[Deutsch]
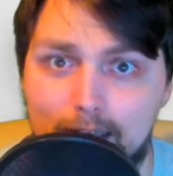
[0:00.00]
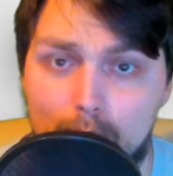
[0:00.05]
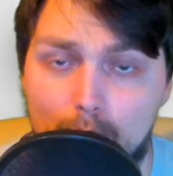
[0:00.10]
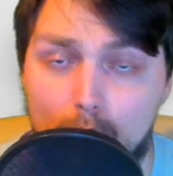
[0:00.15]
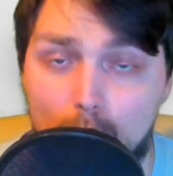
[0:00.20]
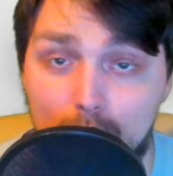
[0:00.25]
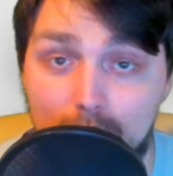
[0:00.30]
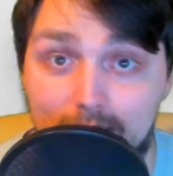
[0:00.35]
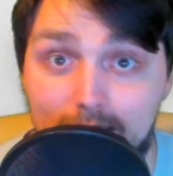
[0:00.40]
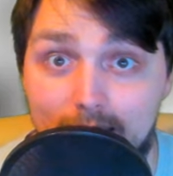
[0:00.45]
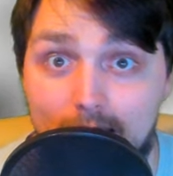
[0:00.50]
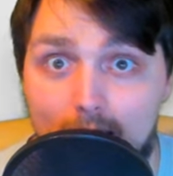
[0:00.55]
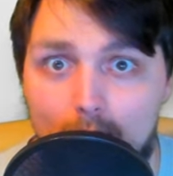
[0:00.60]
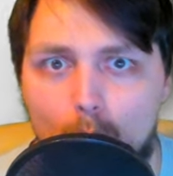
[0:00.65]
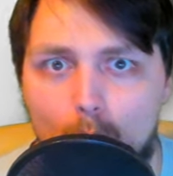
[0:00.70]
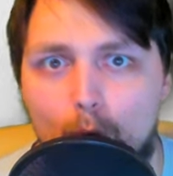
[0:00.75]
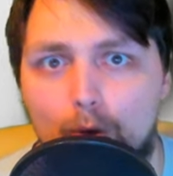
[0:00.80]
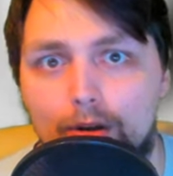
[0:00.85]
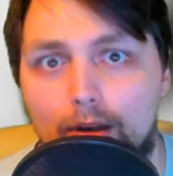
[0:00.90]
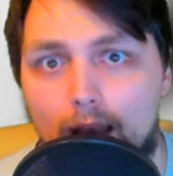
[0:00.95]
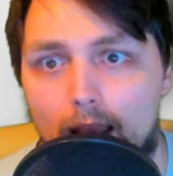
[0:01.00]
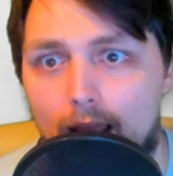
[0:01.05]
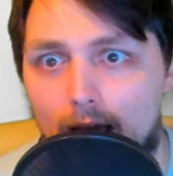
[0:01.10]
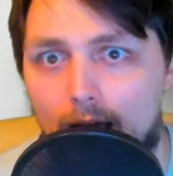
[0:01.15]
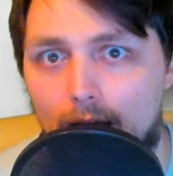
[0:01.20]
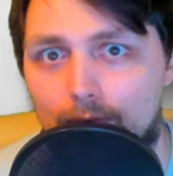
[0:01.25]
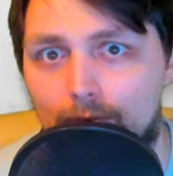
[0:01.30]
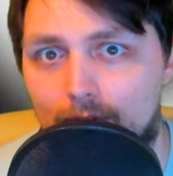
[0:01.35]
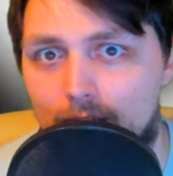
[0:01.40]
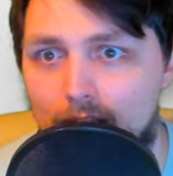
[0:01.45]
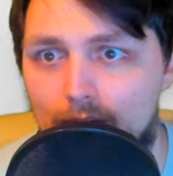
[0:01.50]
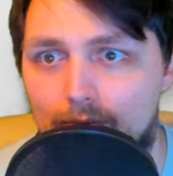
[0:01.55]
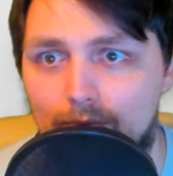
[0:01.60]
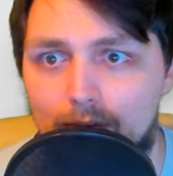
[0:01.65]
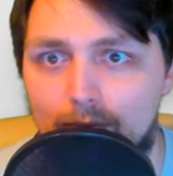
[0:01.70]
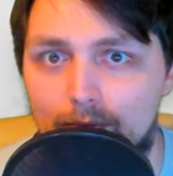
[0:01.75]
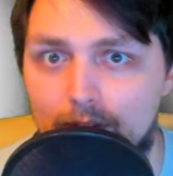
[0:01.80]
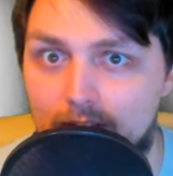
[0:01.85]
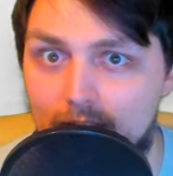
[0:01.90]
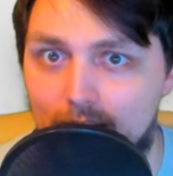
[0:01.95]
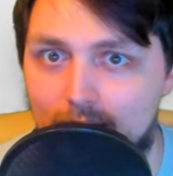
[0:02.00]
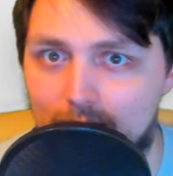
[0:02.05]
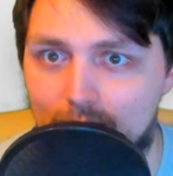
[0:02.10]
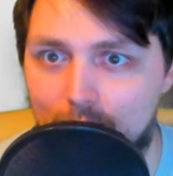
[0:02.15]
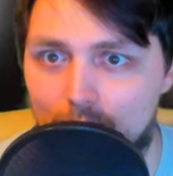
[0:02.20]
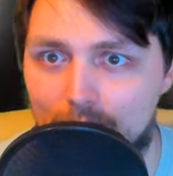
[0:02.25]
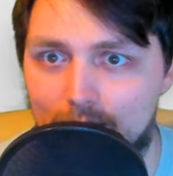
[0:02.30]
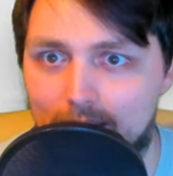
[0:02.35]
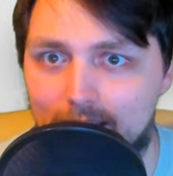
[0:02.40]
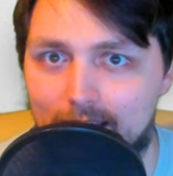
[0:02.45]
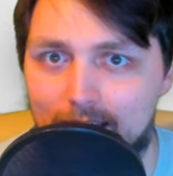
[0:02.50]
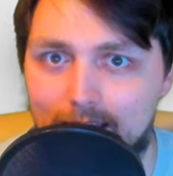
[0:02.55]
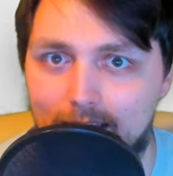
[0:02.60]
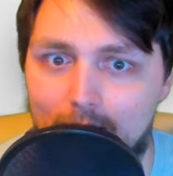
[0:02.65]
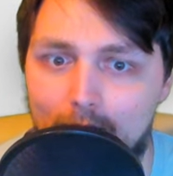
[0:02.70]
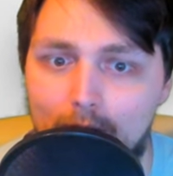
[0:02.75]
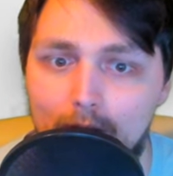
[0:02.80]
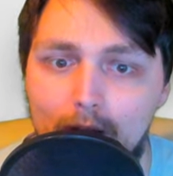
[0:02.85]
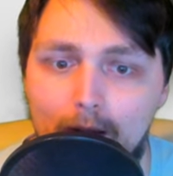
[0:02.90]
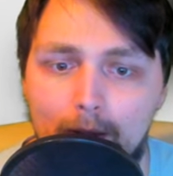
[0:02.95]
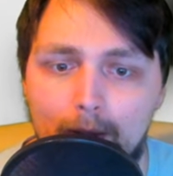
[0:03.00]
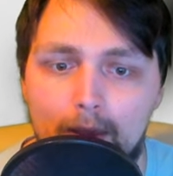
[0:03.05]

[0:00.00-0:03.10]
Roadstar oder Laughtail. Wir wissen es noch nicht genau.